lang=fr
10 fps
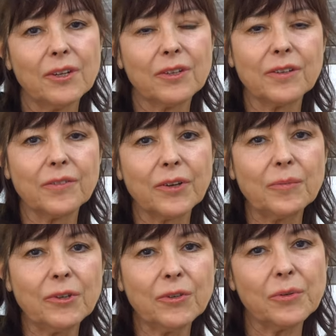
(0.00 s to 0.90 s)
j'ai
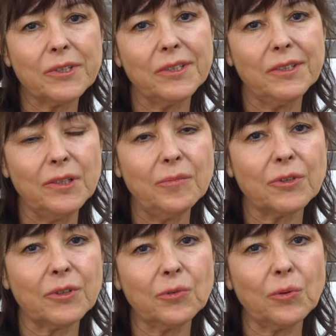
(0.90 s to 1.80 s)
vraiment choisi Nîmes,
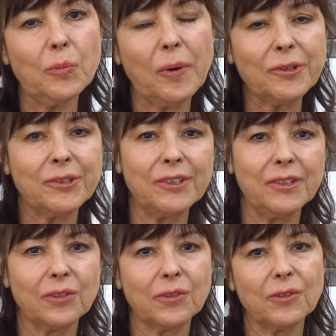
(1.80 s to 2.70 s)
j'en suis repartie,
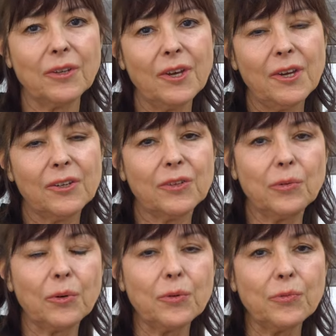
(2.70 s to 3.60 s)
et j'y
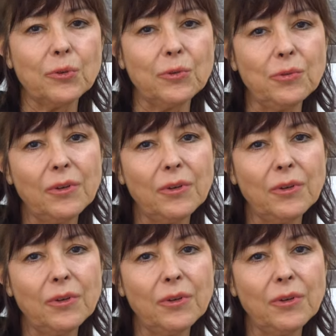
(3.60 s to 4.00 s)
suis revenue.